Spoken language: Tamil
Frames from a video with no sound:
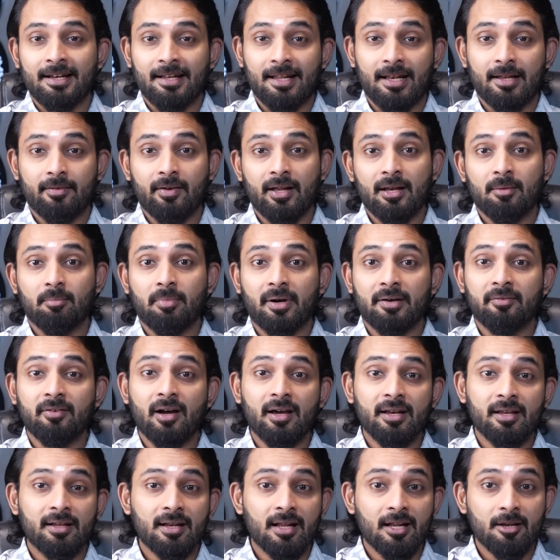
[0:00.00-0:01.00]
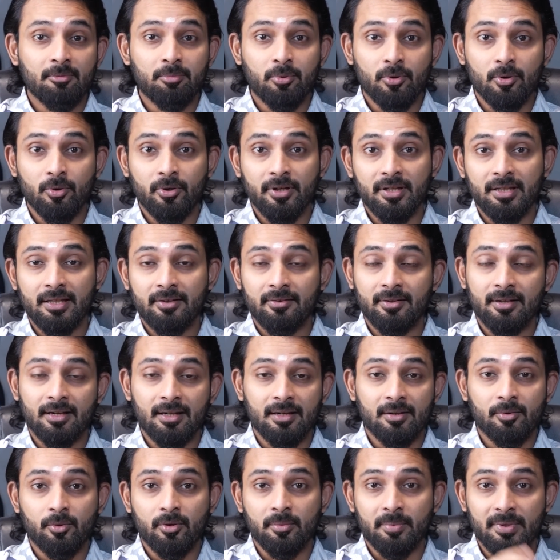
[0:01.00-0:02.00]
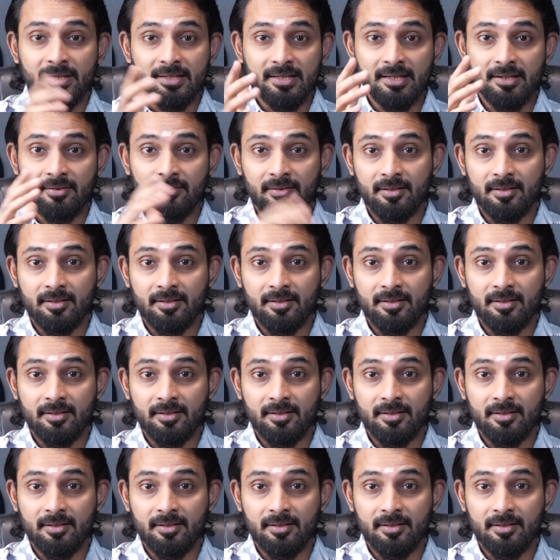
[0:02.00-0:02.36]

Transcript: நல்ல வேலை பன்வாரியலால் புரோஹித் அவர்களுக்கு ஒரு பிரச்சனை